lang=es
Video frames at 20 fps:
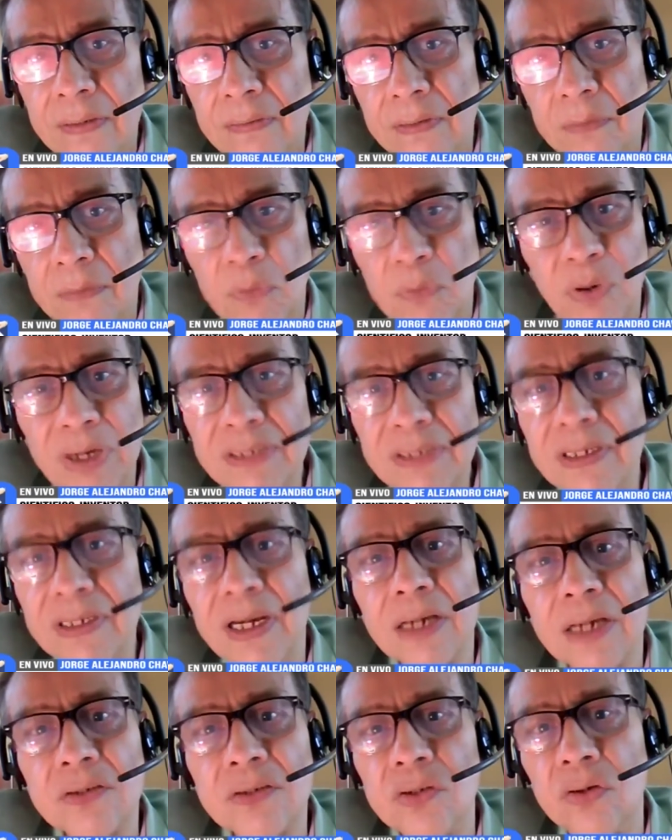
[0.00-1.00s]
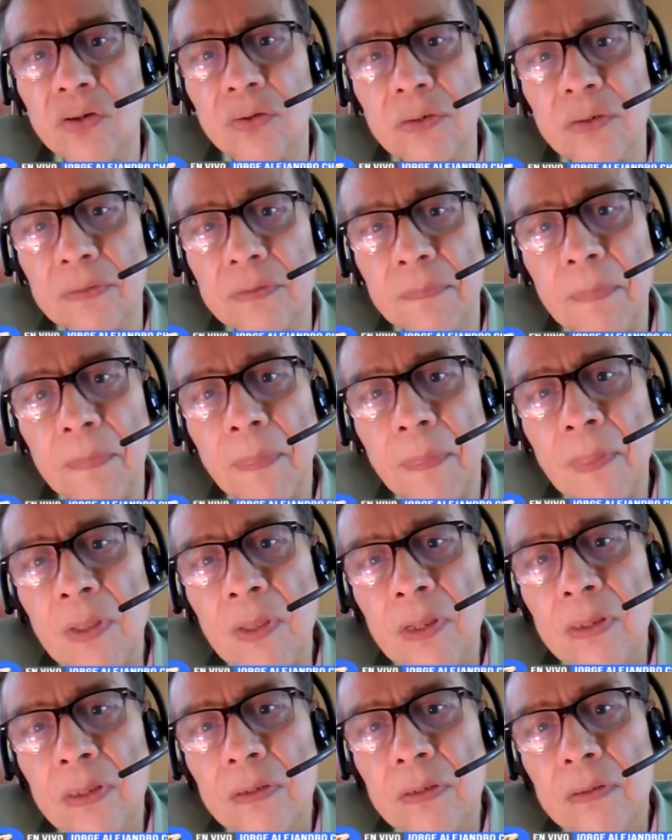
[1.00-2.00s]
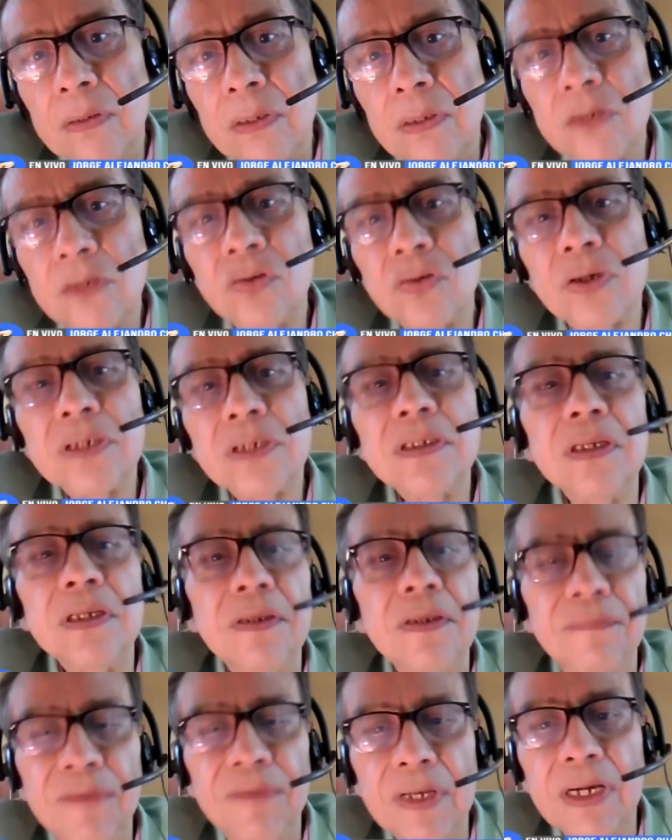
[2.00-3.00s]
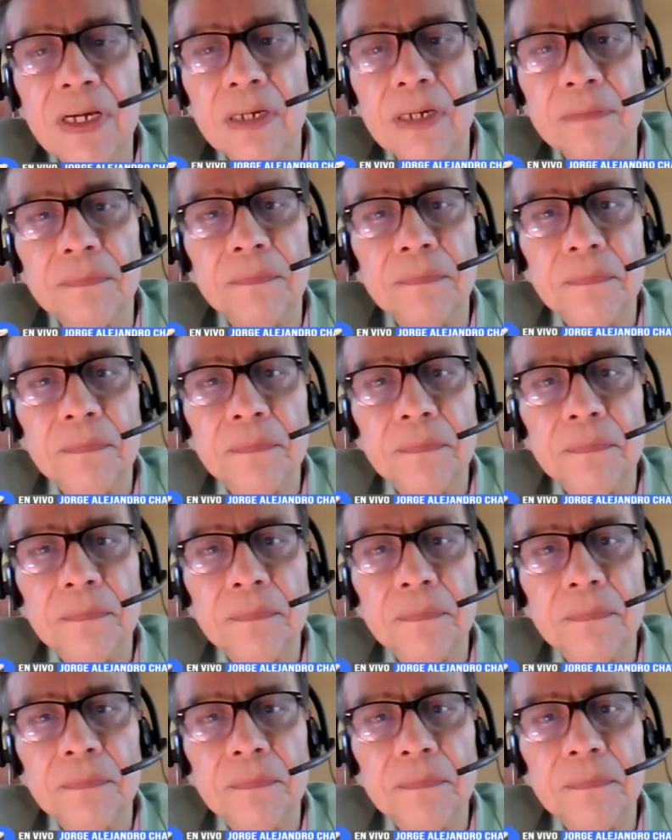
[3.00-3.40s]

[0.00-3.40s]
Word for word: democracia en acción. ¿Y eso qué significa?